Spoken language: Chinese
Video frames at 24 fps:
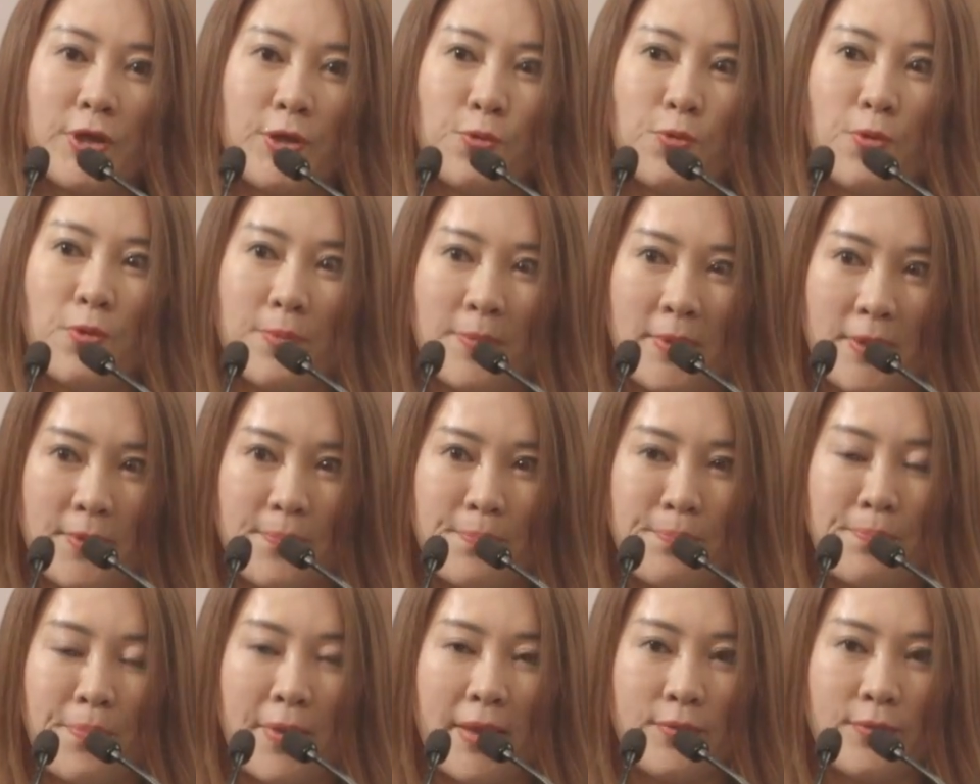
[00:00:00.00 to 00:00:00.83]
以我
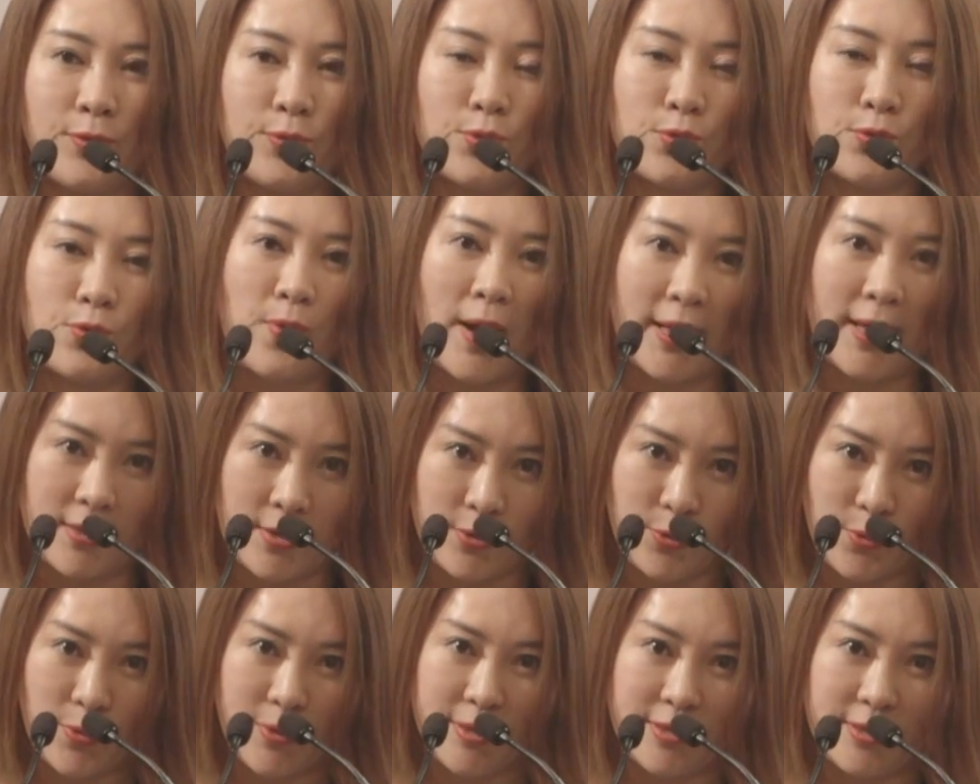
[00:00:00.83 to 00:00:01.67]
们本土化的
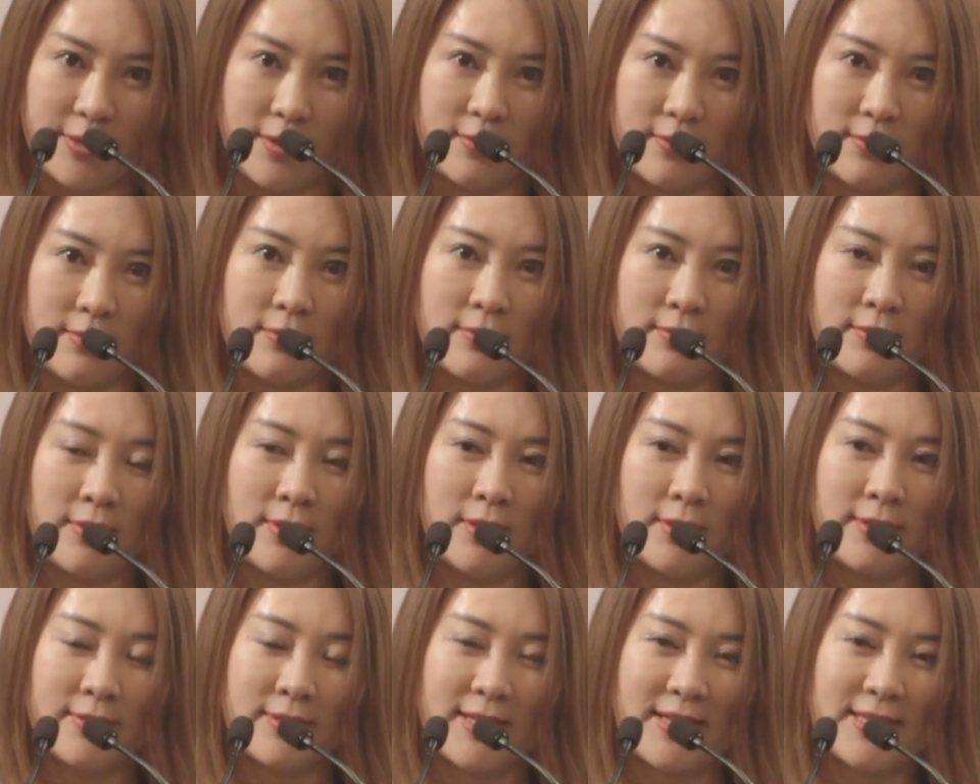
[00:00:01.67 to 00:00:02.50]
运营。
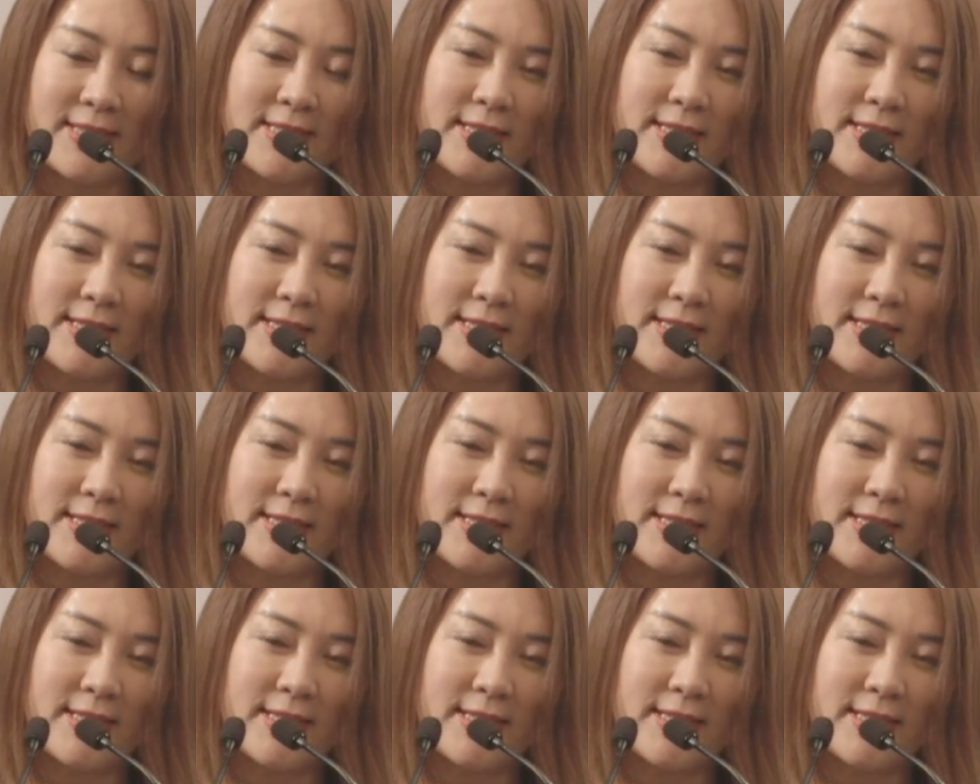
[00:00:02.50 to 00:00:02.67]
那